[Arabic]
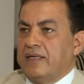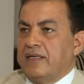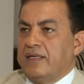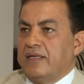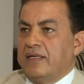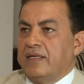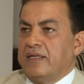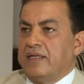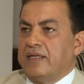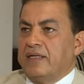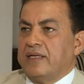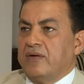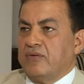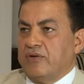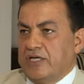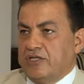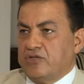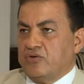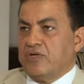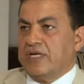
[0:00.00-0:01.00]

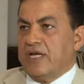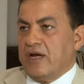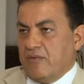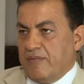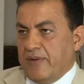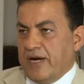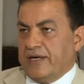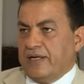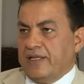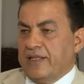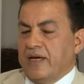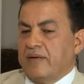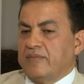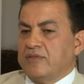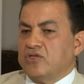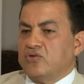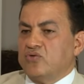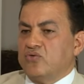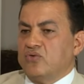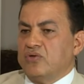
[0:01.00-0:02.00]
الدولة السورية أو مع النظام
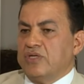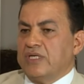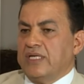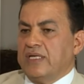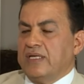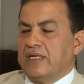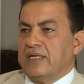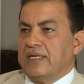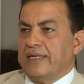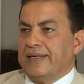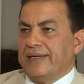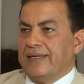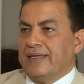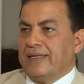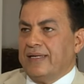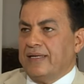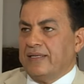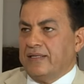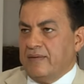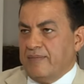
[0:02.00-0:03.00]
السوري
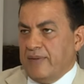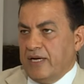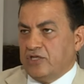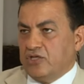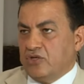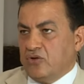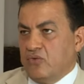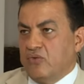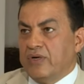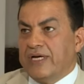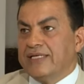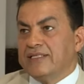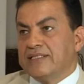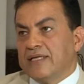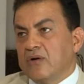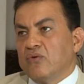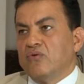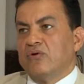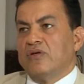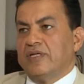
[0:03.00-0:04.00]
إلا دمشق
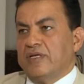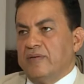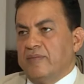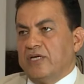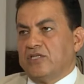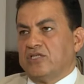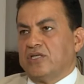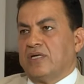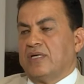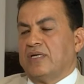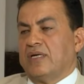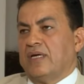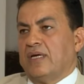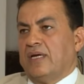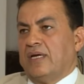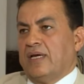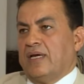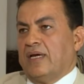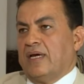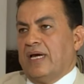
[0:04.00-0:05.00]
وليس كل دمشق
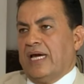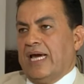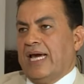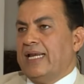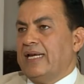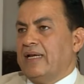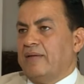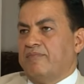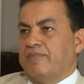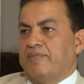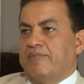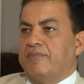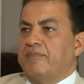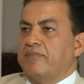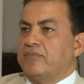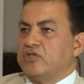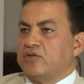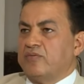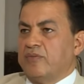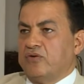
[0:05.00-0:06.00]
حلب
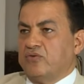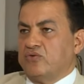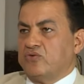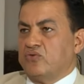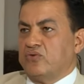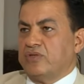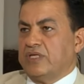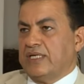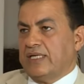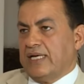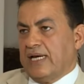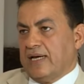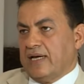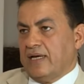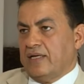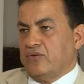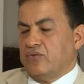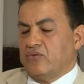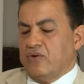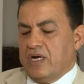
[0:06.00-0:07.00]
مش موجودة
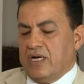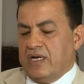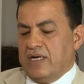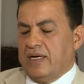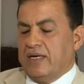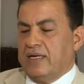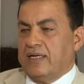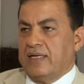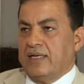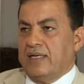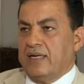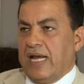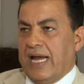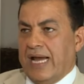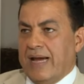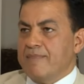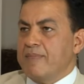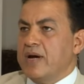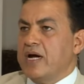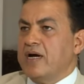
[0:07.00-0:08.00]
أخذوها
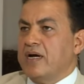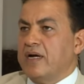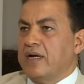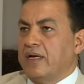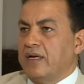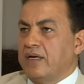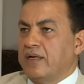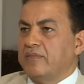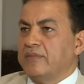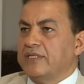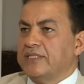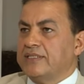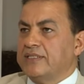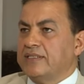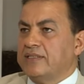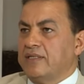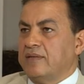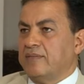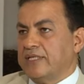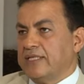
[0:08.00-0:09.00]
الحما
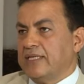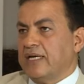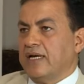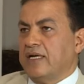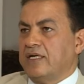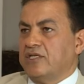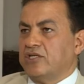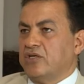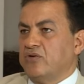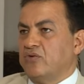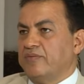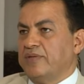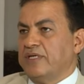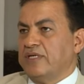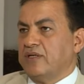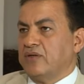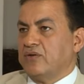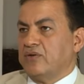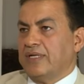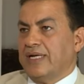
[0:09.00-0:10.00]
حمص المنطقة
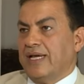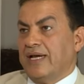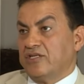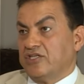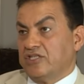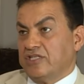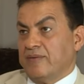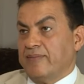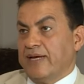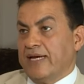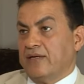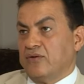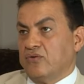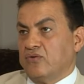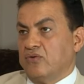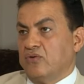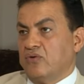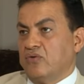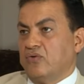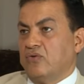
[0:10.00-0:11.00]
الجنوبية كلها الشمال
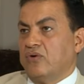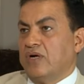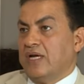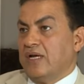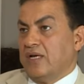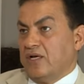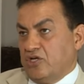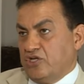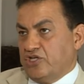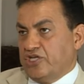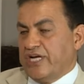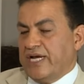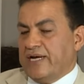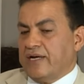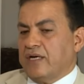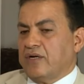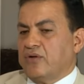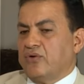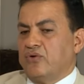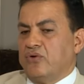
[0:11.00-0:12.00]
كله
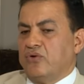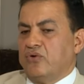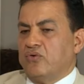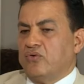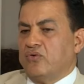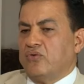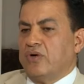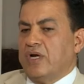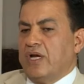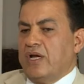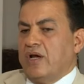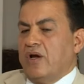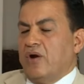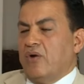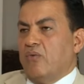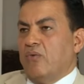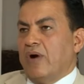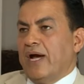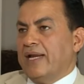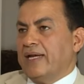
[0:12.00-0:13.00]
الشرق كله
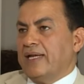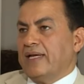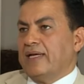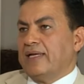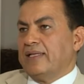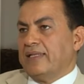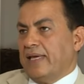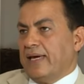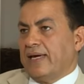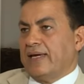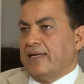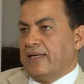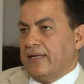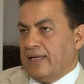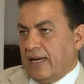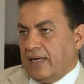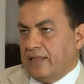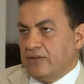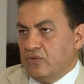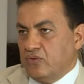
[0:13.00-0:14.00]
وأنا داخل
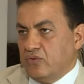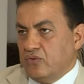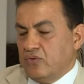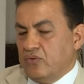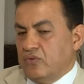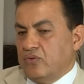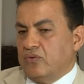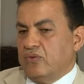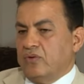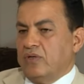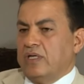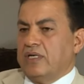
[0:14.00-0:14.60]
لعنده